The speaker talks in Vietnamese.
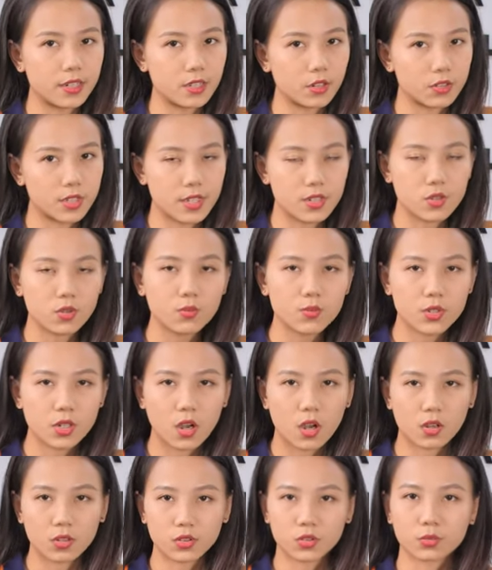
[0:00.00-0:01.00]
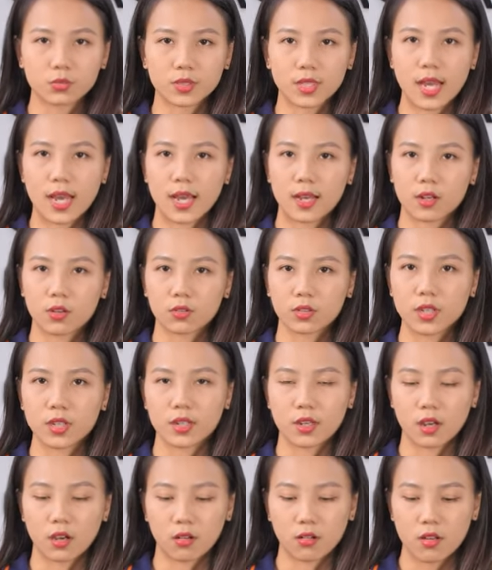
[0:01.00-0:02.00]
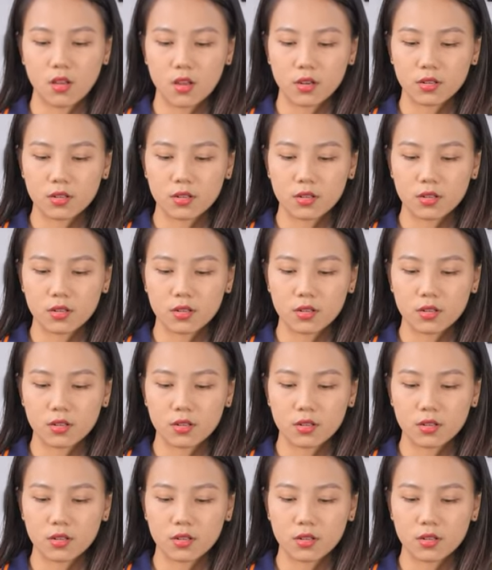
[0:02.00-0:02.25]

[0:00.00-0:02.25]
thì nó sẽ giúp cho chúng ta có thể uh,